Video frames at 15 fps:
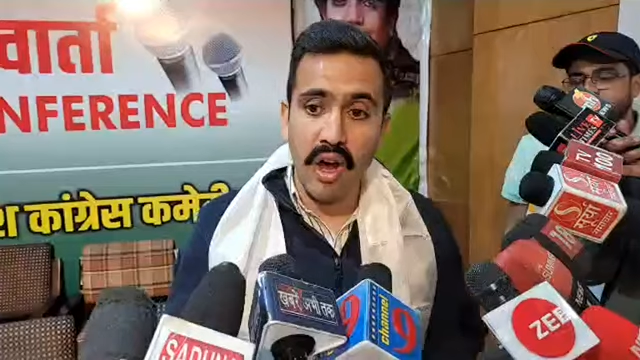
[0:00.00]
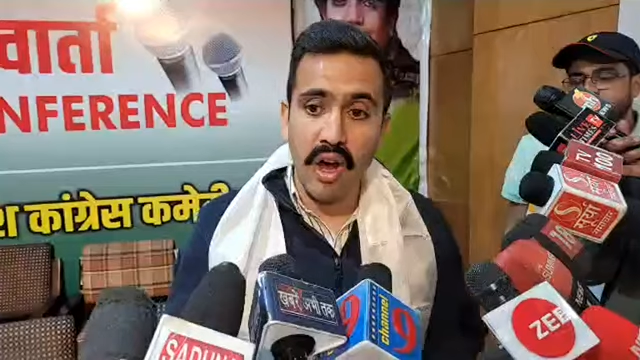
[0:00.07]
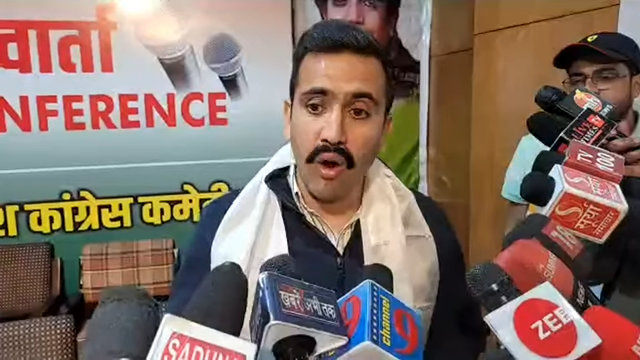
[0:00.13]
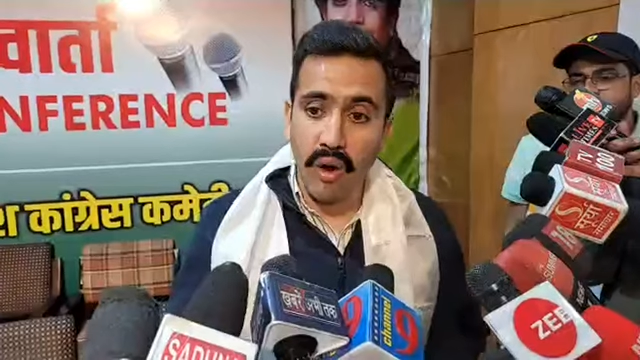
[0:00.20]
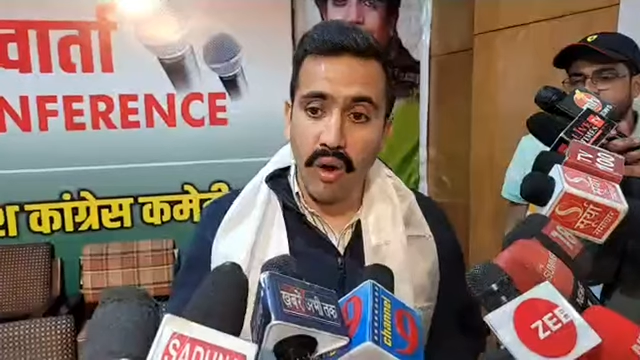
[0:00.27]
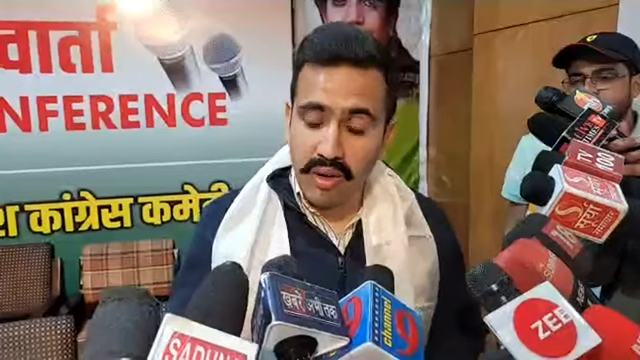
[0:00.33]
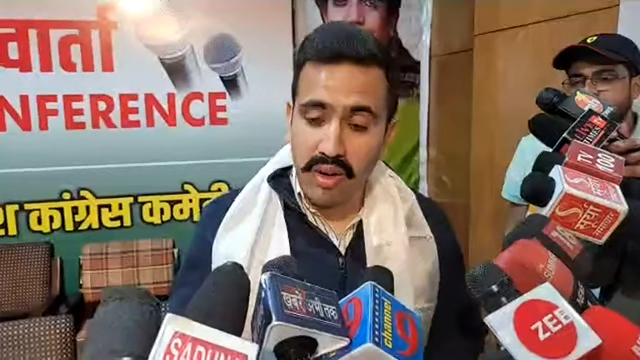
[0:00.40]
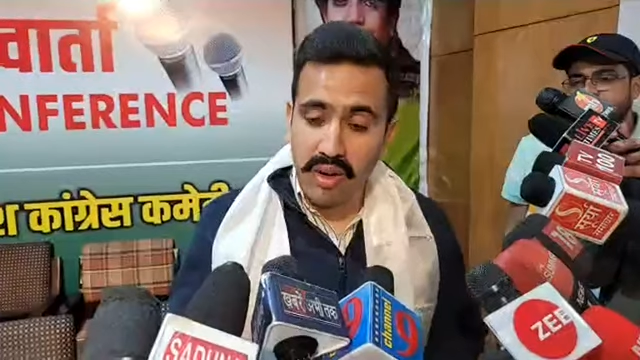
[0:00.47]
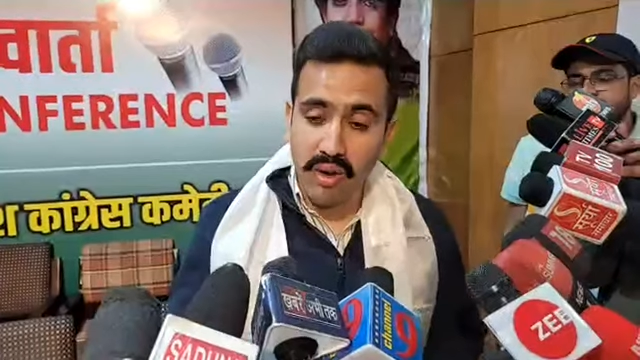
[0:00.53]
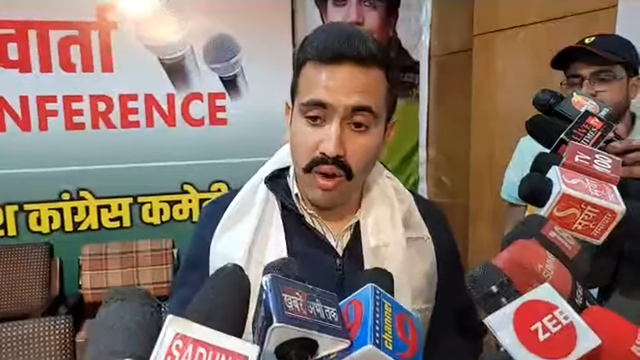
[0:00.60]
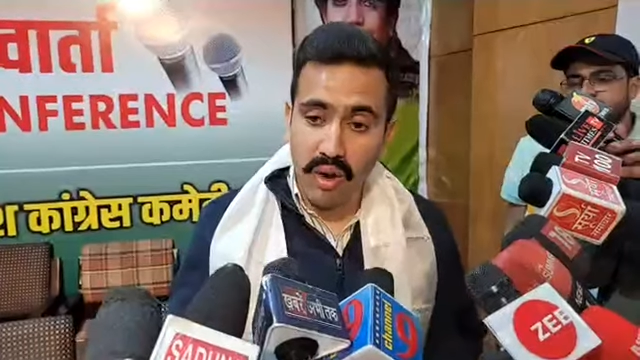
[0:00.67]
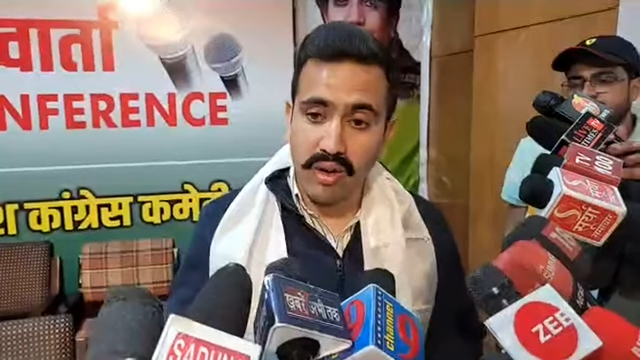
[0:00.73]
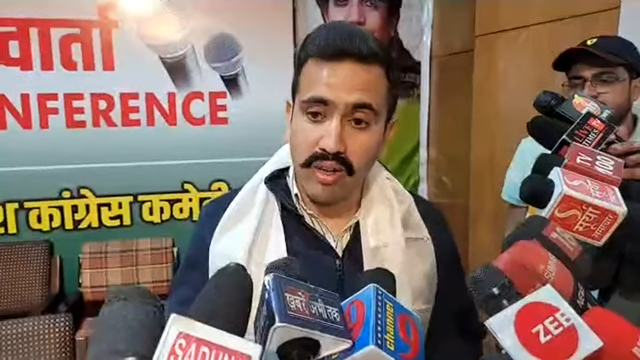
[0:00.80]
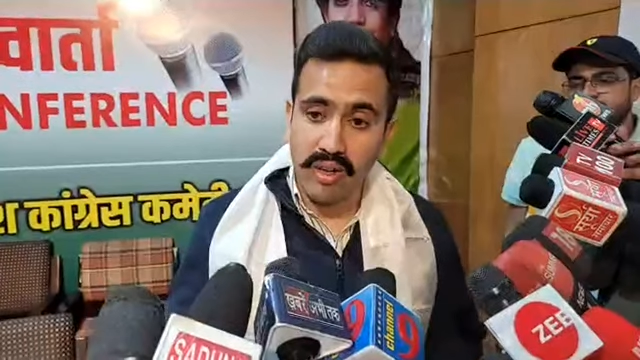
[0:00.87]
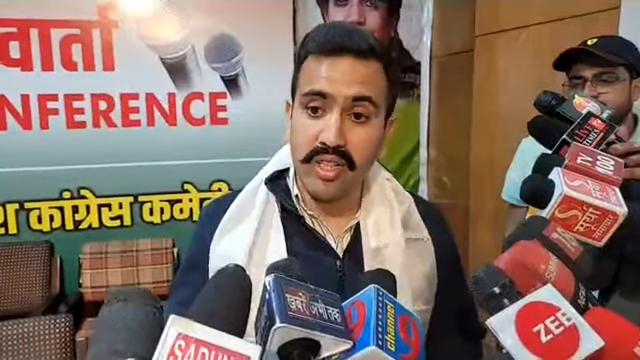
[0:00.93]
ऑन
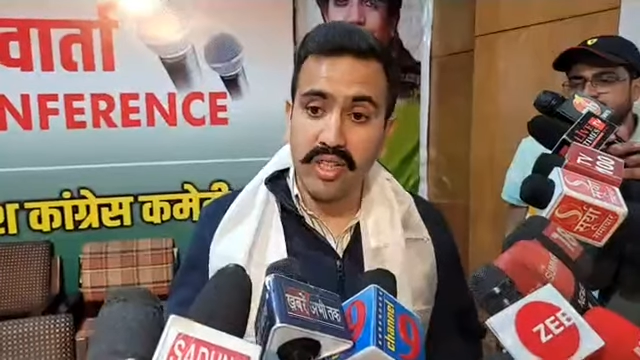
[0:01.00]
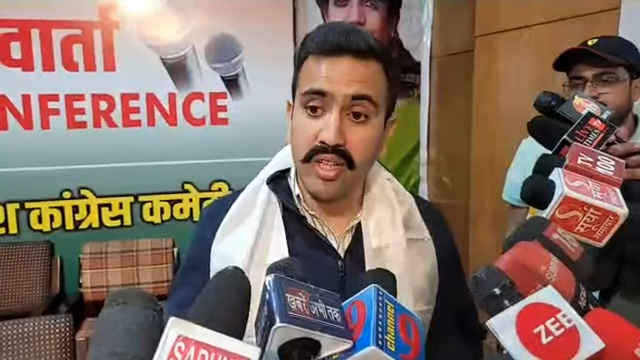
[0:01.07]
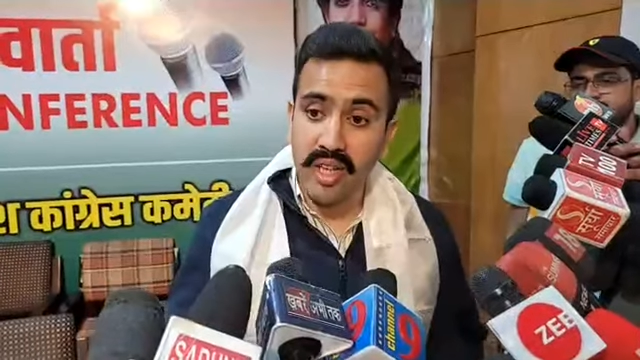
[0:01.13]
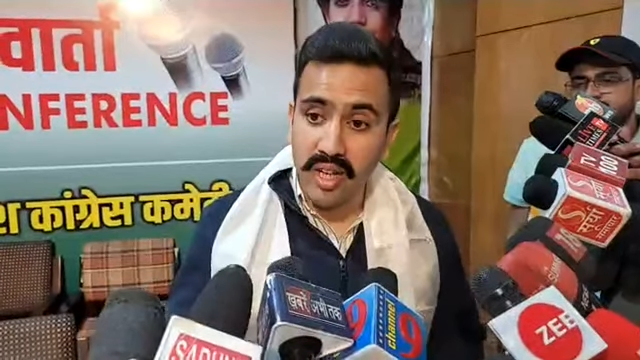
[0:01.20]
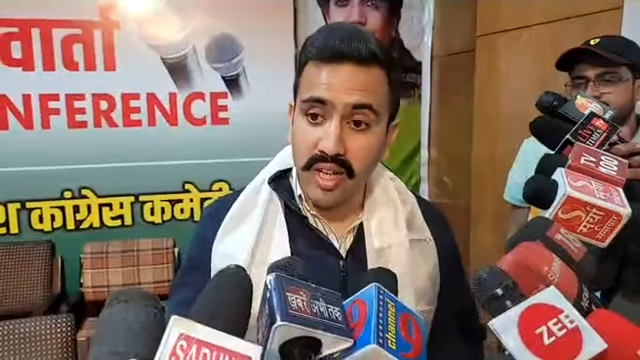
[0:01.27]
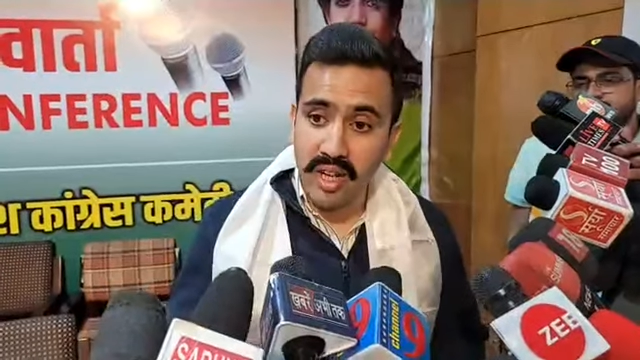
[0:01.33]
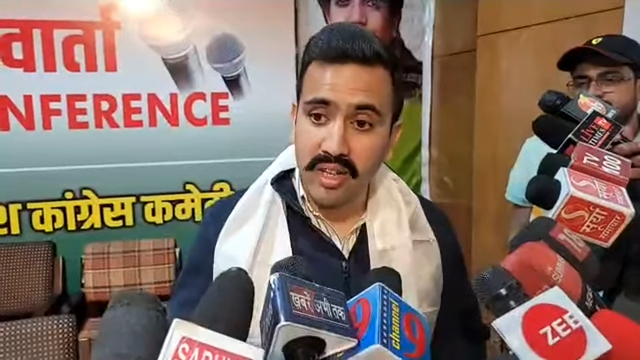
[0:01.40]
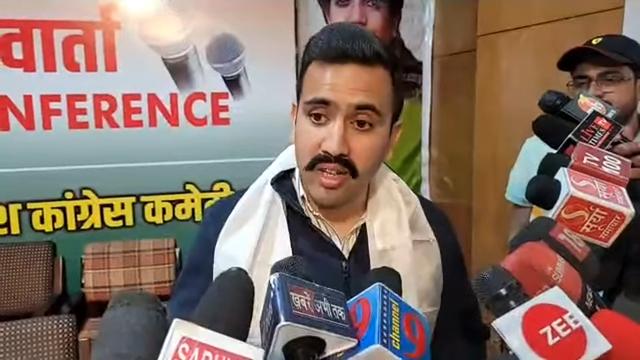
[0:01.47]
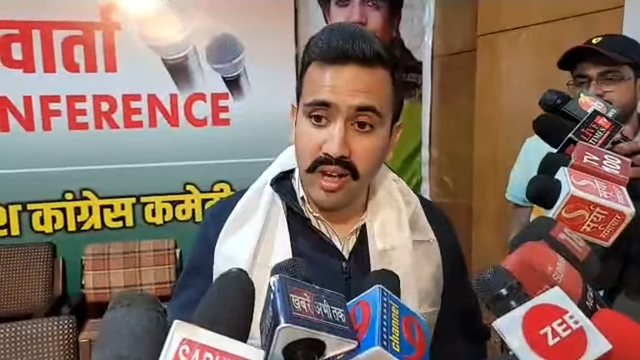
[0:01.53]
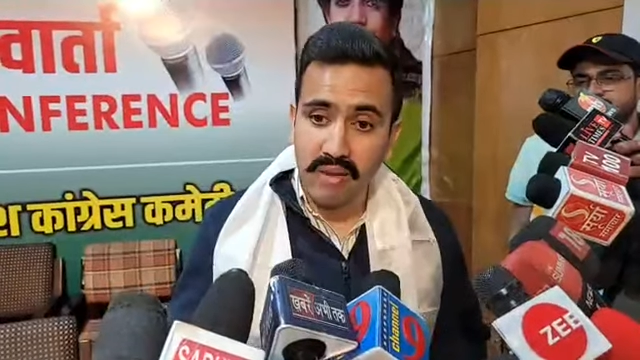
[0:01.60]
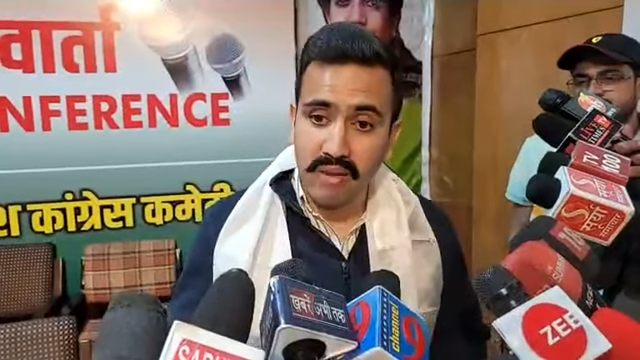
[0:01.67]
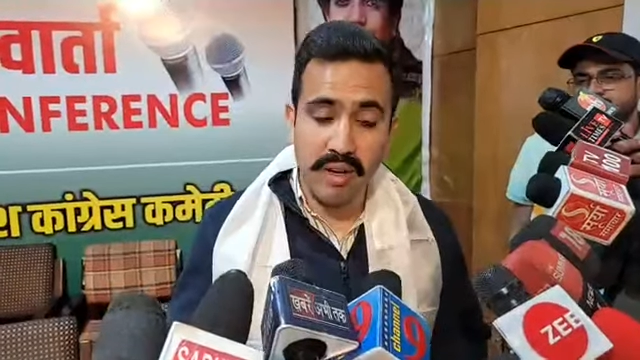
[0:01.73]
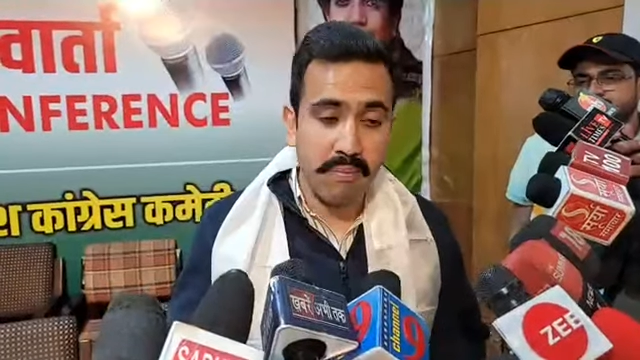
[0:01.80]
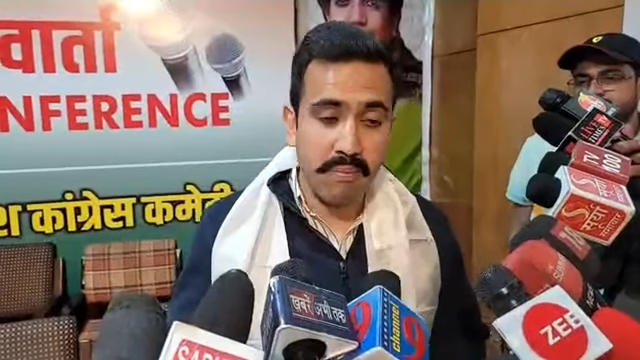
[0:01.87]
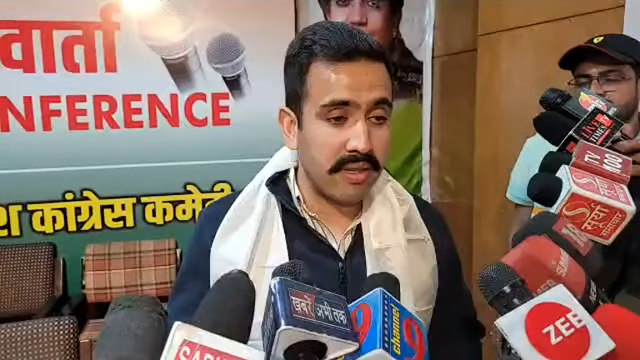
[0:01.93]
रिकॉर्ड चिट्ठी लिखकर
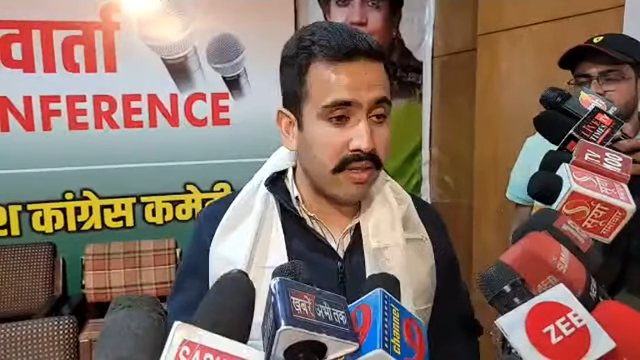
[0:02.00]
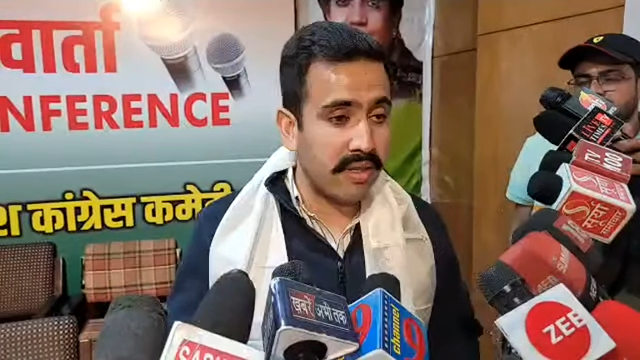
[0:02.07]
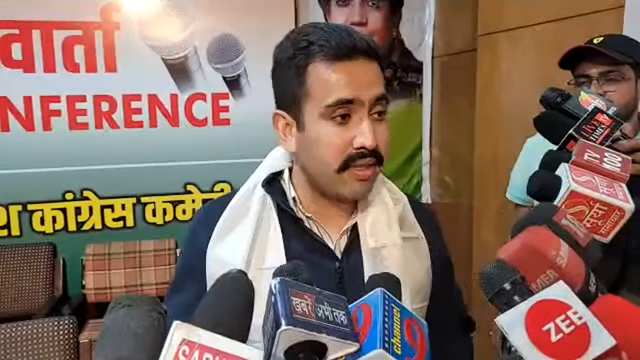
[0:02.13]
वीरभद्र